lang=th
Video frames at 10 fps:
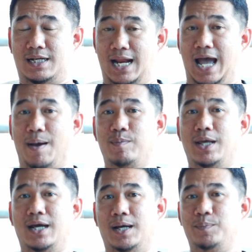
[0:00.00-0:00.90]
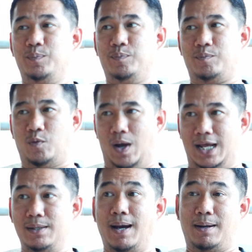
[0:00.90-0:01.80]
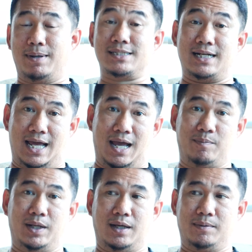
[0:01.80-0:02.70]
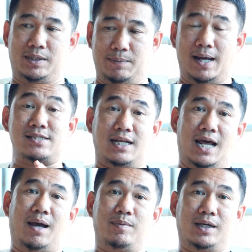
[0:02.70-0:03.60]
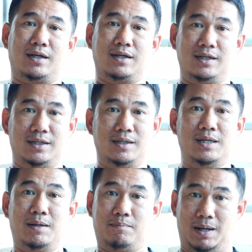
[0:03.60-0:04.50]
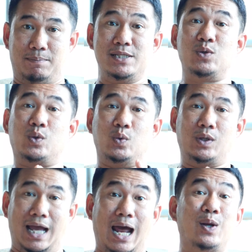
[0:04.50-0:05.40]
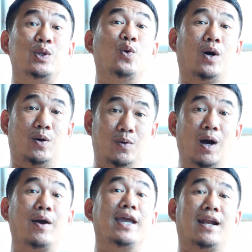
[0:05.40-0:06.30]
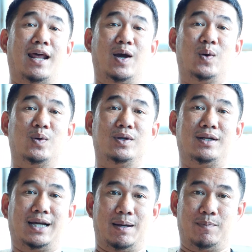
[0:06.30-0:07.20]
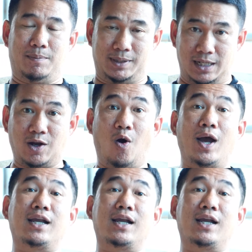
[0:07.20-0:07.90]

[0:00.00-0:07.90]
สนามเนี่ยครับควายที่ผ่านมาสนามเนี่ยที่ผ่านสนามเนี่ยก็คือมันพิสูจน์คุณค่าด้วยตัวของเขาเองแล้วนะครับ แล้วมันก็ก่อ